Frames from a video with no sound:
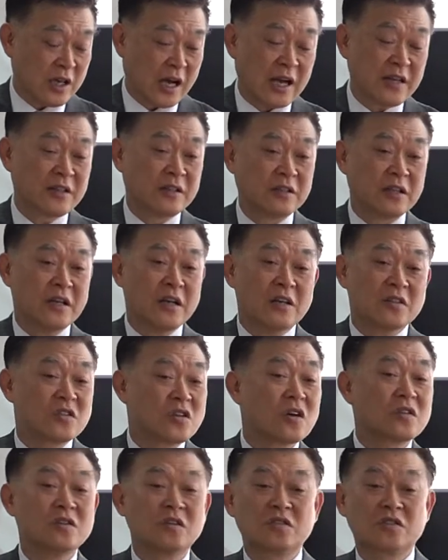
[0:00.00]
하는
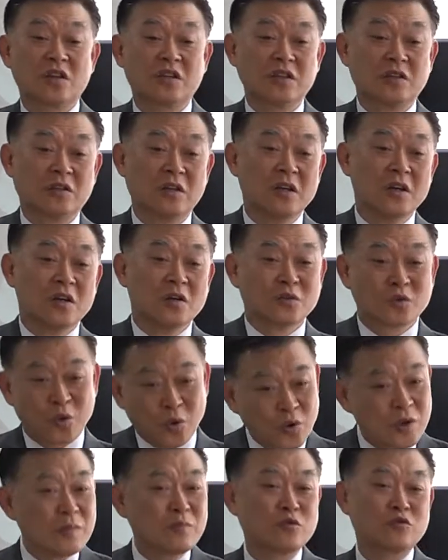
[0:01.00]
적극적인
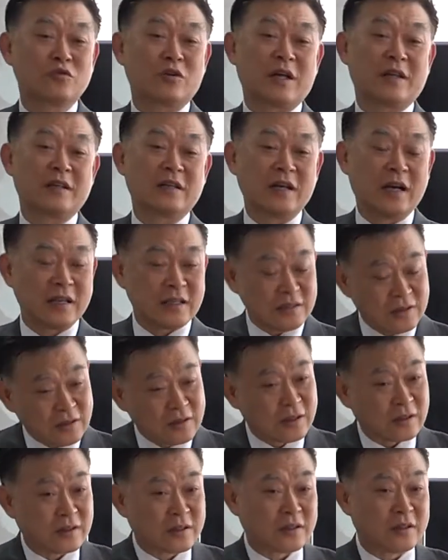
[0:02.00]
속임수라든가 이런
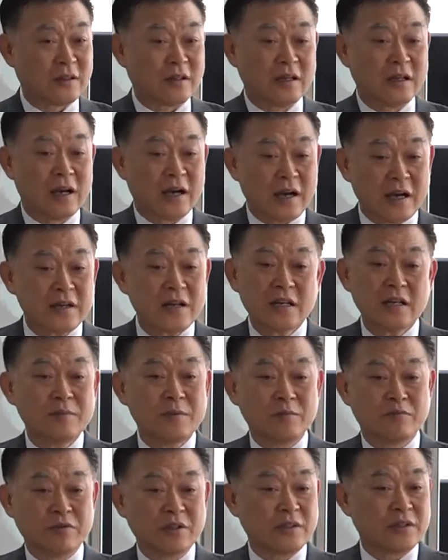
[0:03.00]
것들을
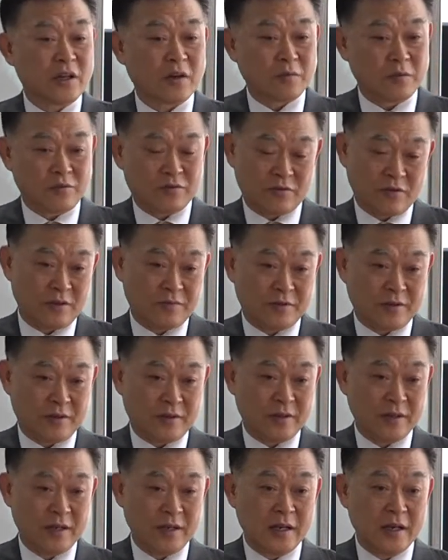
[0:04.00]
하나님이 부린다고 볼 수는 없어요.
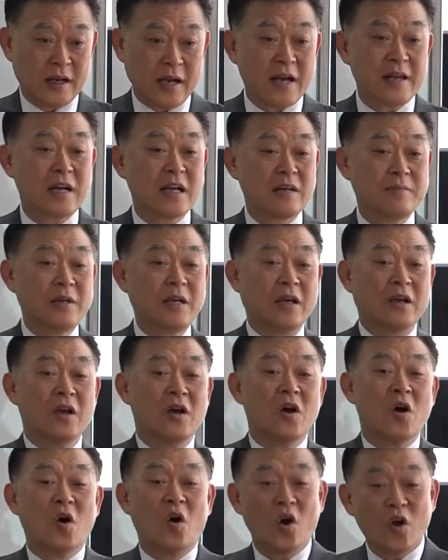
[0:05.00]
하나님이
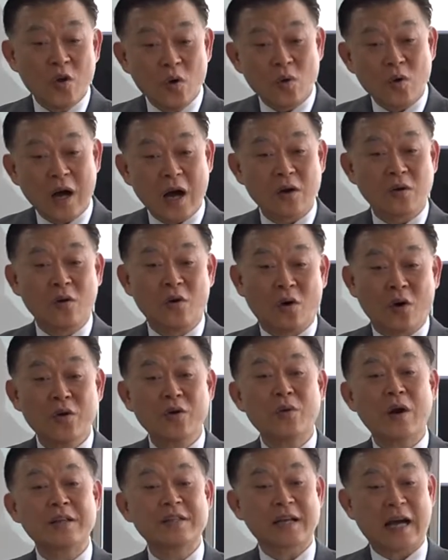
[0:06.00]
허용하고
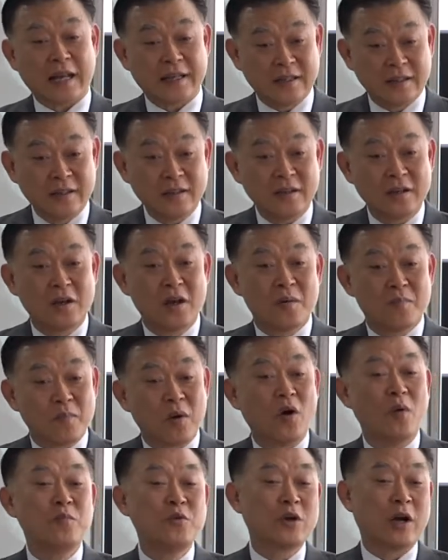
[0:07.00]
허용하지 않는
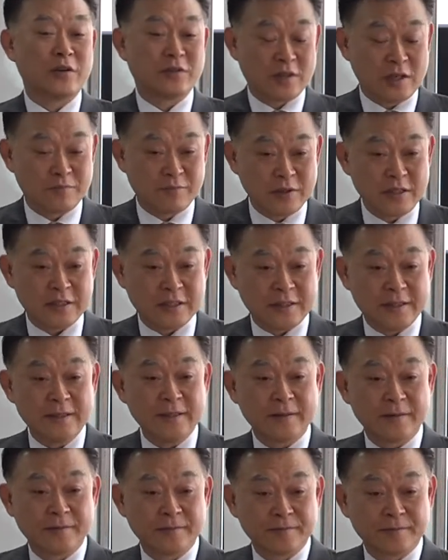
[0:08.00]
범위가 있을 뿐이지.
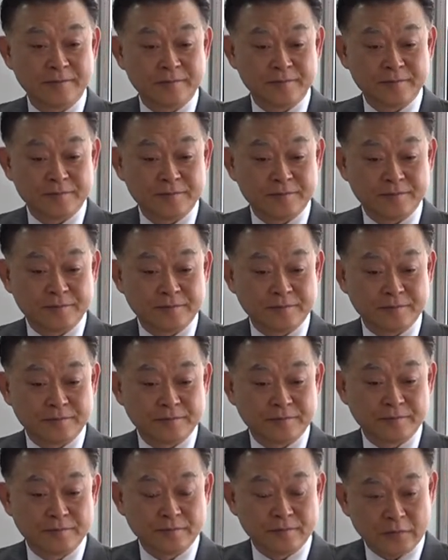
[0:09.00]
그 허용으로.
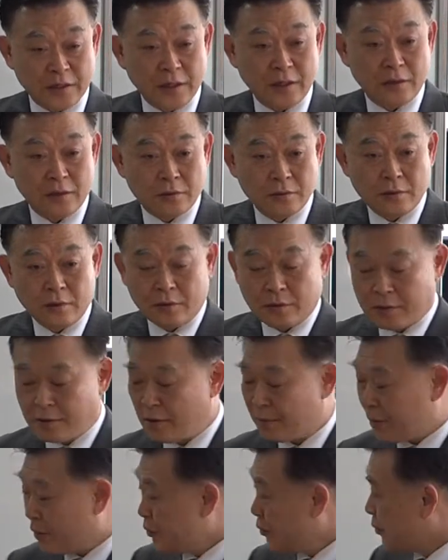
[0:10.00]
예, 그,
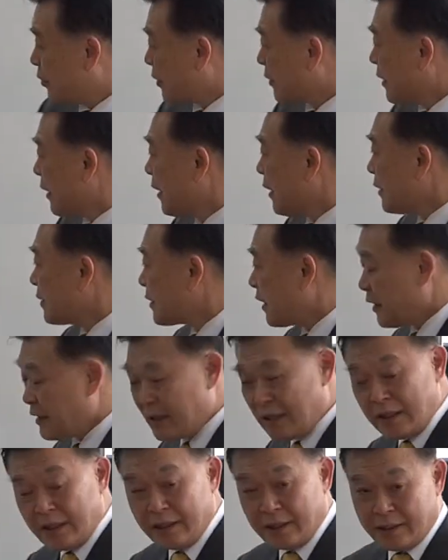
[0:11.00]
그럼 허용이. 자,
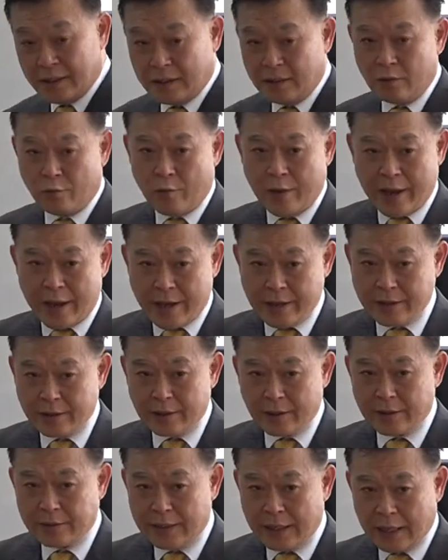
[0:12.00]
이 일을 왜
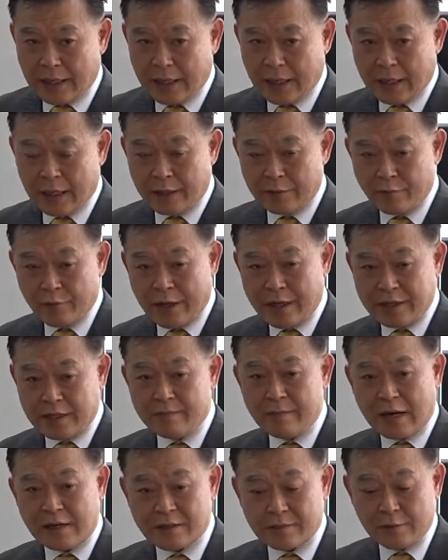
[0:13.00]
그러냐, 왜 이
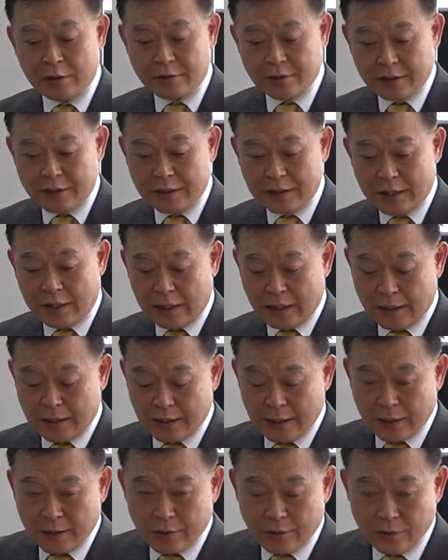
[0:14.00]
말씀을 드린가,
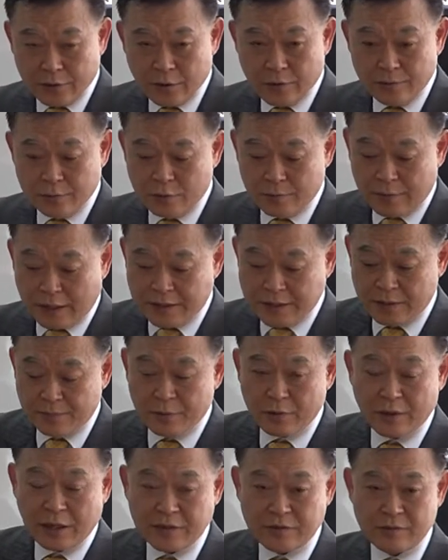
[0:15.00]
어, 여러분 좀 아실
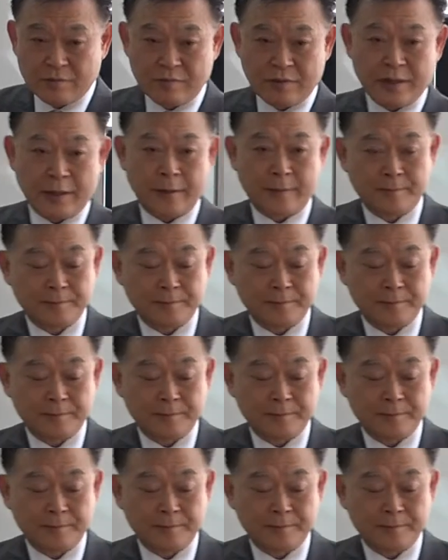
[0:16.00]
필요가 있습니다.